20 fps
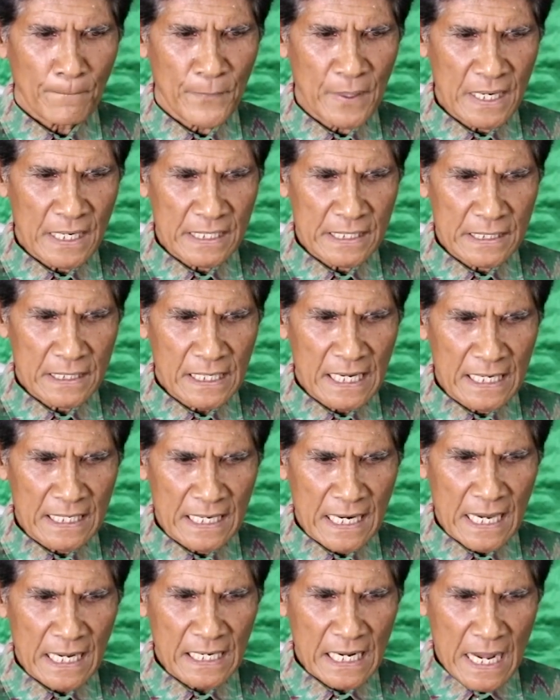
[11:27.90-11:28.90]

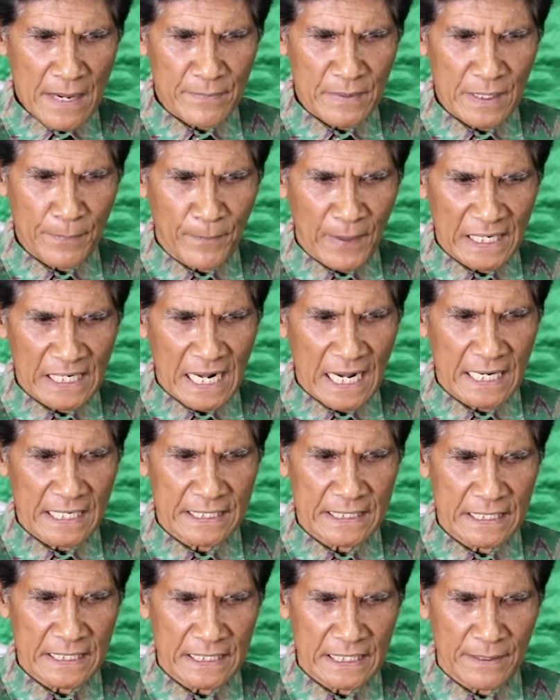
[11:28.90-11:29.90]
Berikanlah kami pada
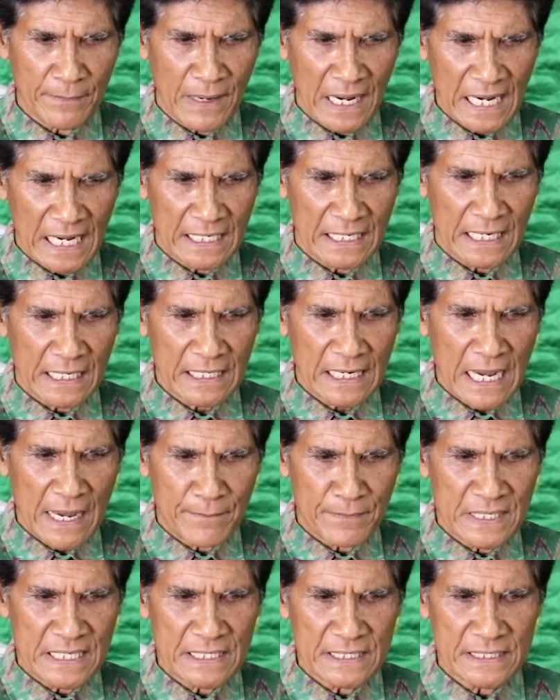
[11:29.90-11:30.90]
hari ini makanan
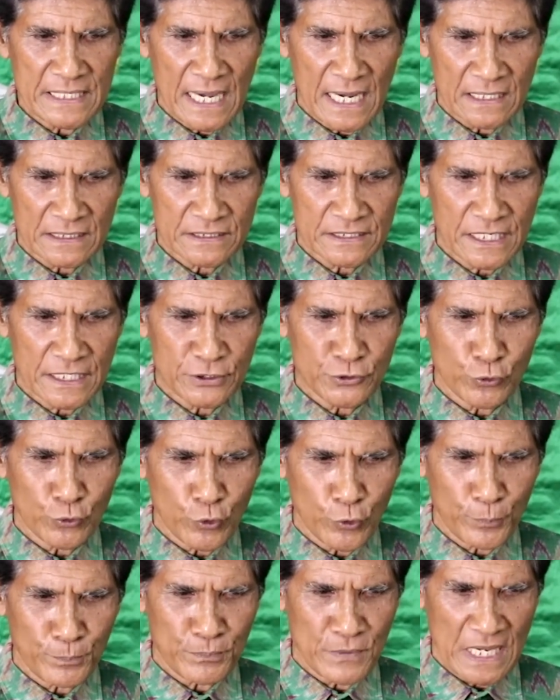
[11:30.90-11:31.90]
kami yang
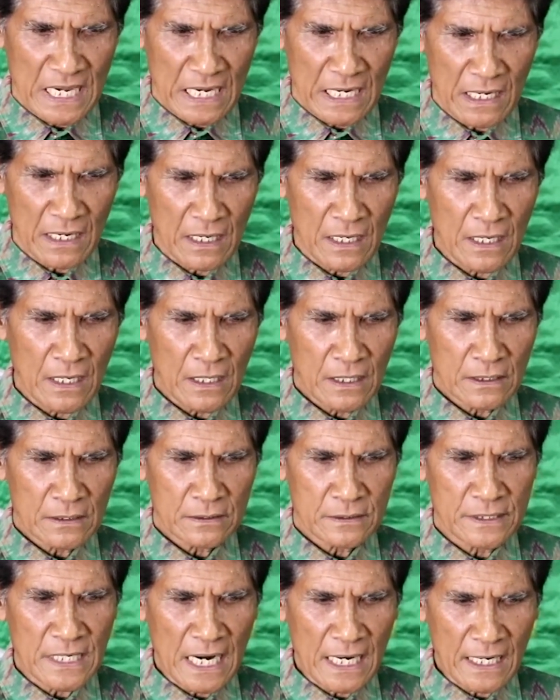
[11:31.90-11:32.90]
secukupnya,
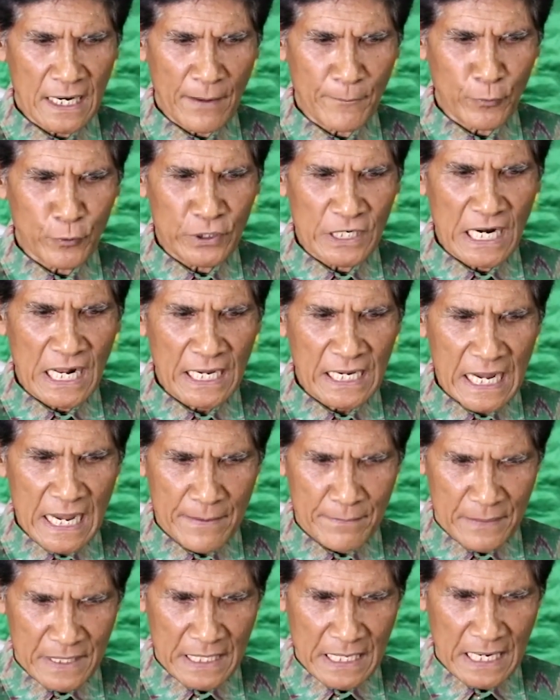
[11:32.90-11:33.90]
dan ampunilah
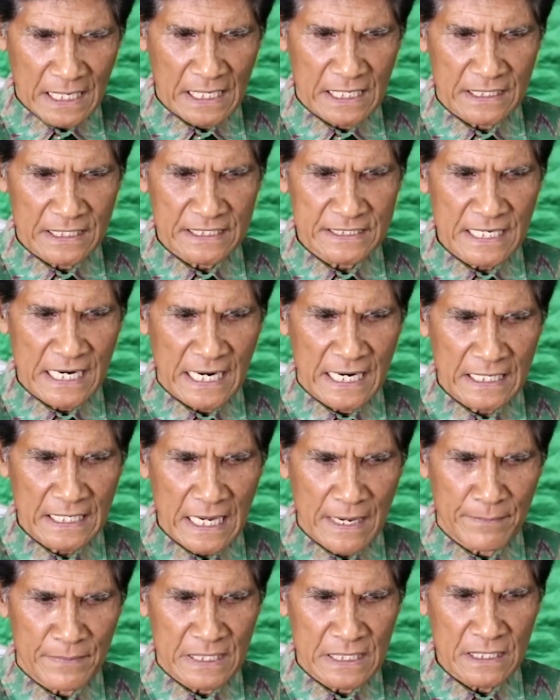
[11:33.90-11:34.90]
kami akan kesalahan
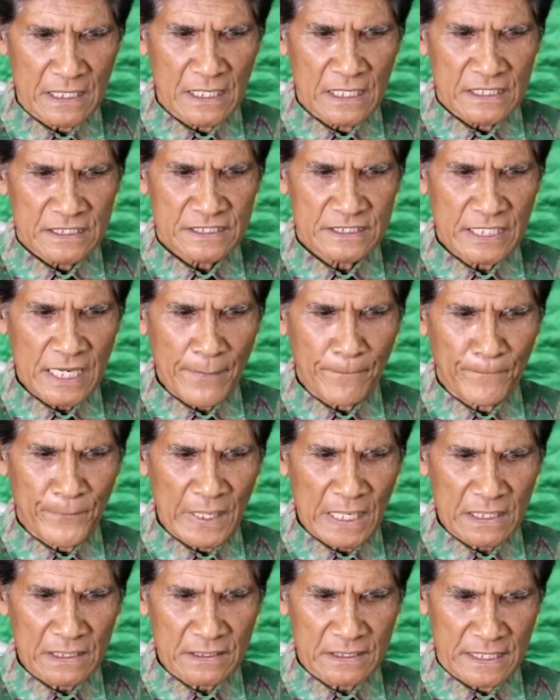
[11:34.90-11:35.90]
kami,
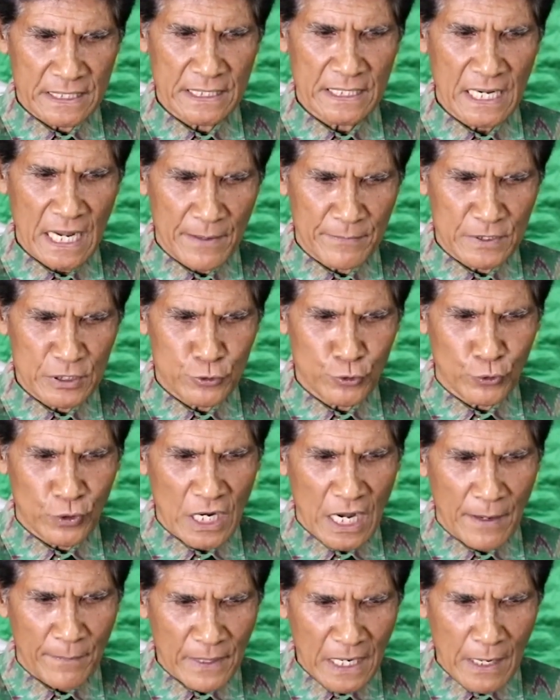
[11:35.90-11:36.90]
seperti kami
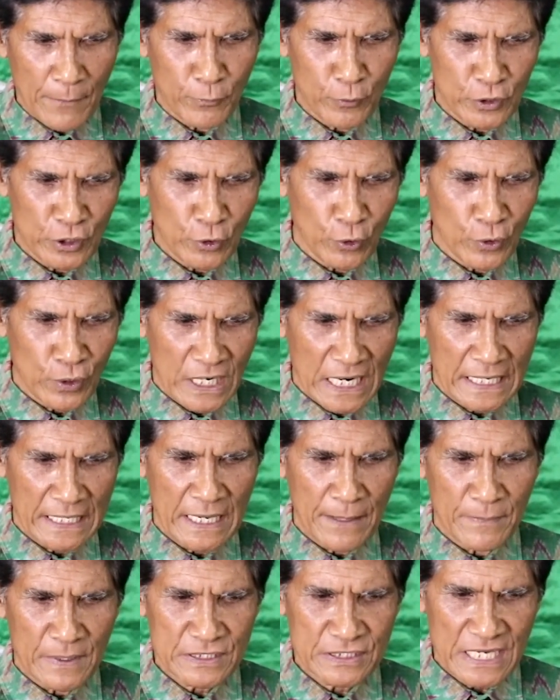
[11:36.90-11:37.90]
juga mengampuni
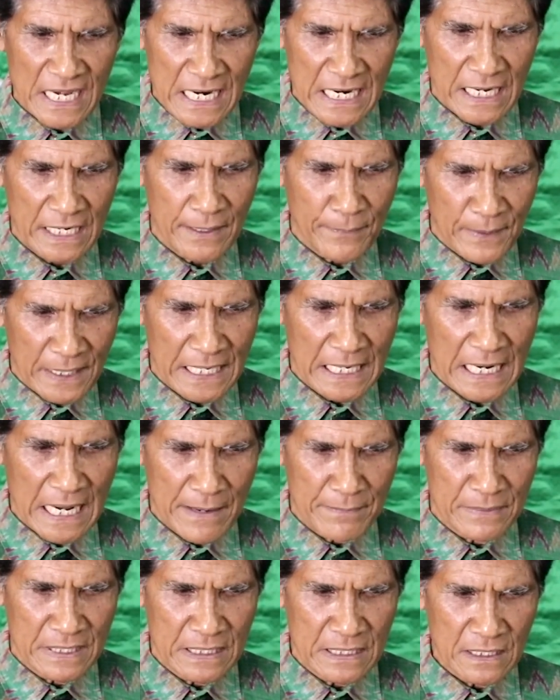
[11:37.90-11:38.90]
orang yang bersalah kepada
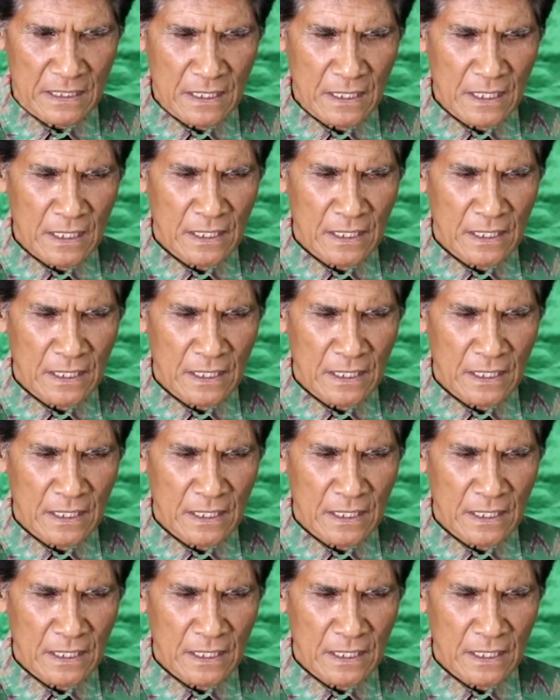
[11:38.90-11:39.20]
kami.